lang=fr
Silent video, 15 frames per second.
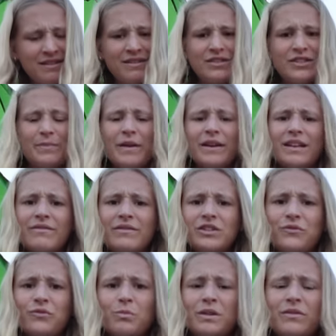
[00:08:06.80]
J'espère que les
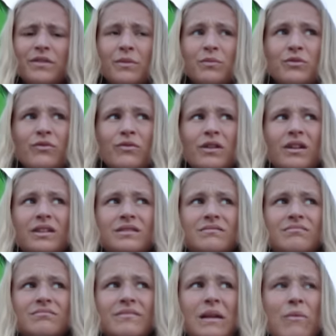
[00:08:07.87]
vaches vont pas venir me voir.
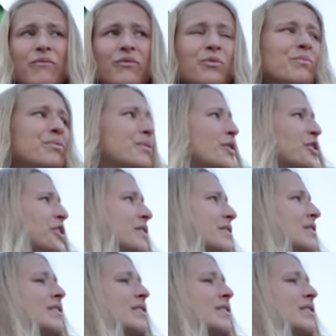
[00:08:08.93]
Elles me font peur.